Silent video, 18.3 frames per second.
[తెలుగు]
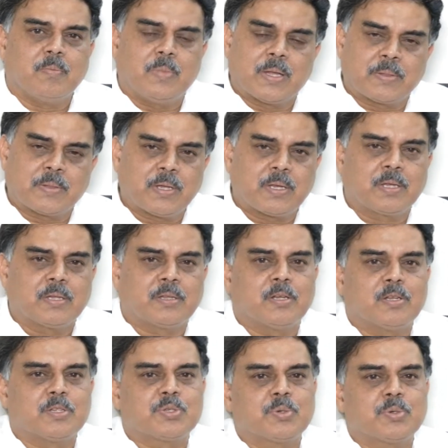మీ అందరికీ
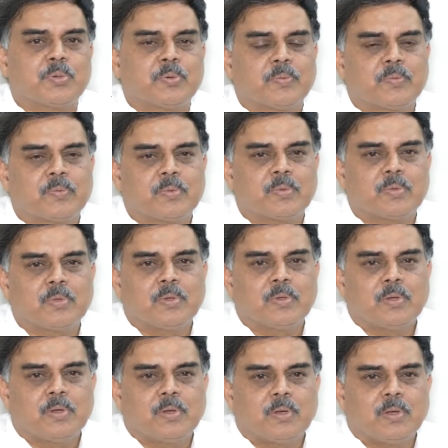తెలుసు
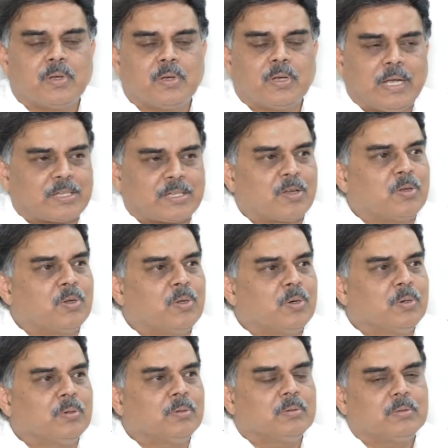
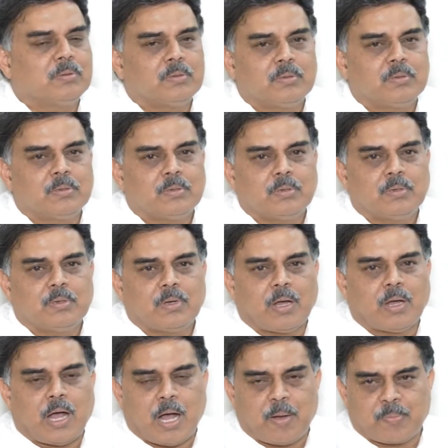గతంలో
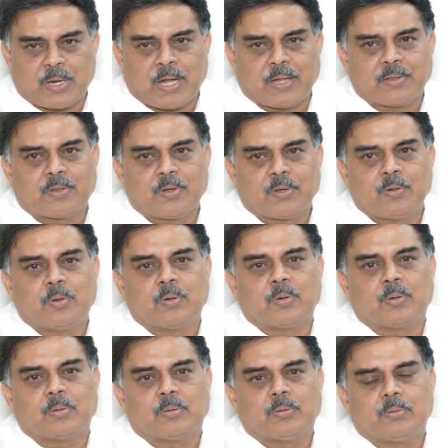ఆ
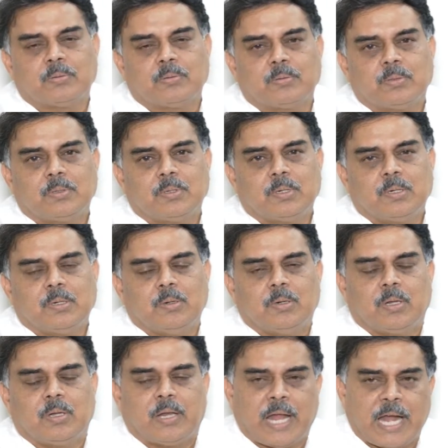ప్రాంతంలో
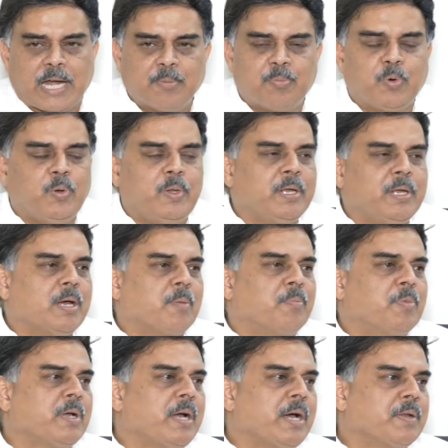ల్యాండ్ పూలింగ్
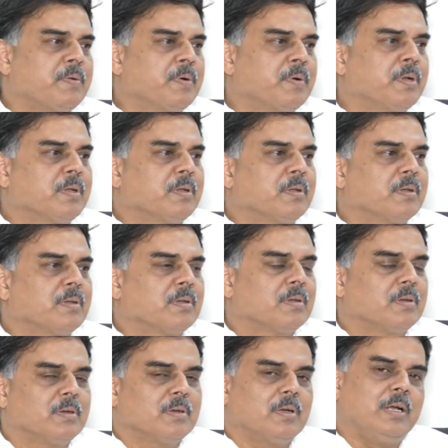అప్పుడు కానివ్వండి
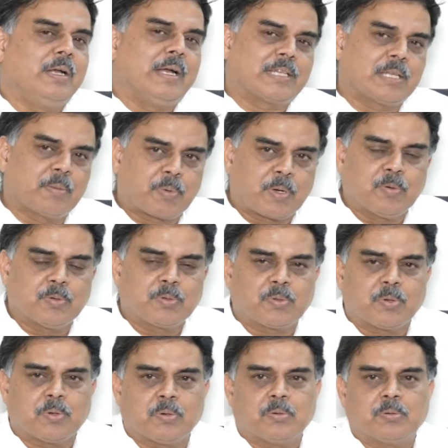గత
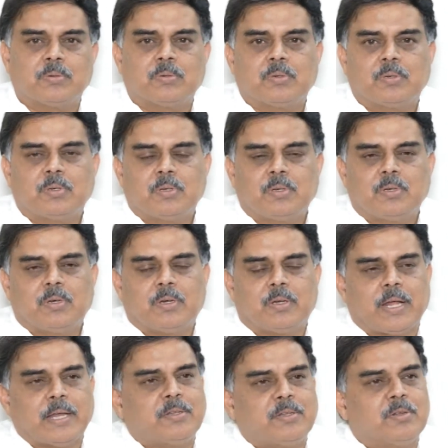ప్రభుత్వం
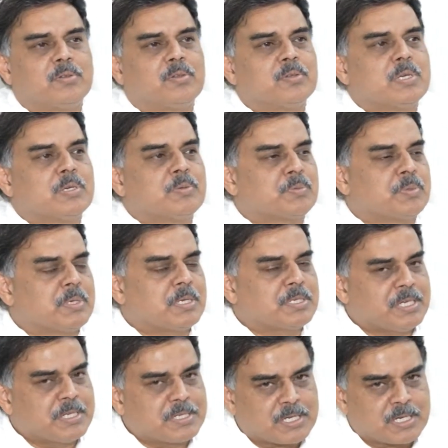రైతులతో జరుగుతున్న
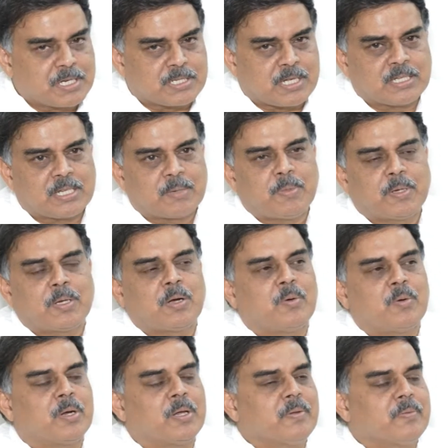చర్చల
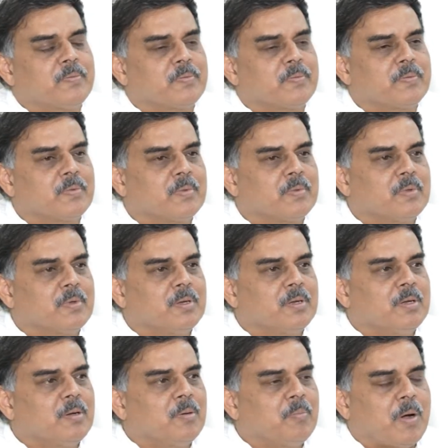సందర్భంగా కూడా
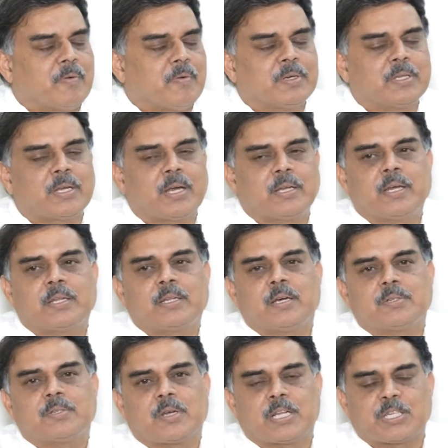పవన్ కళ్యాణ్
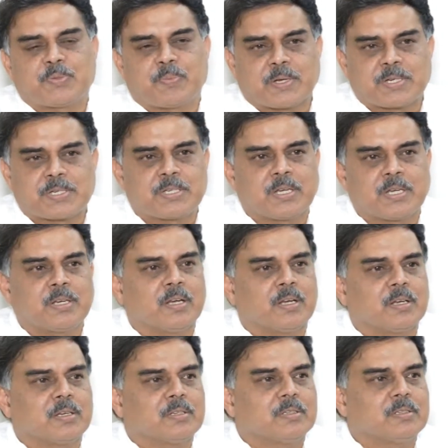గారు చాలా
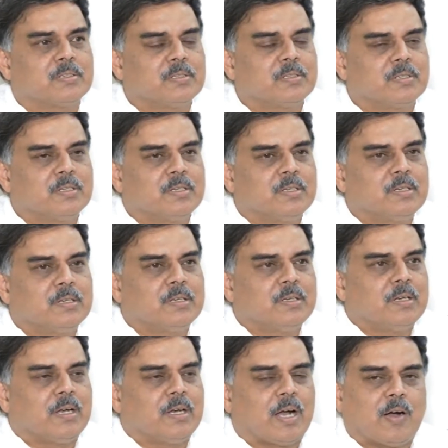స్పష్టంగా
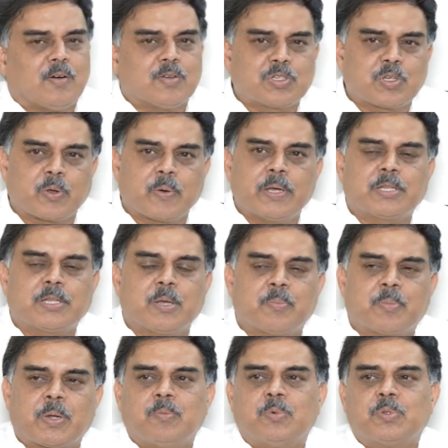అవసరమైతే
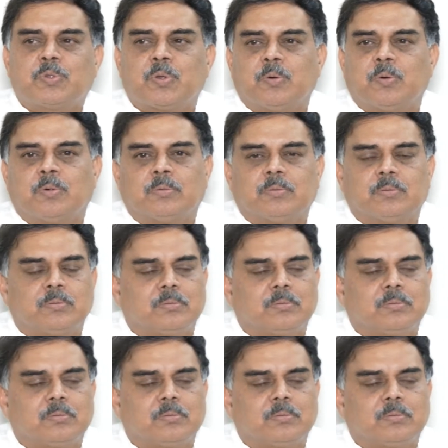ప్రభుత్వం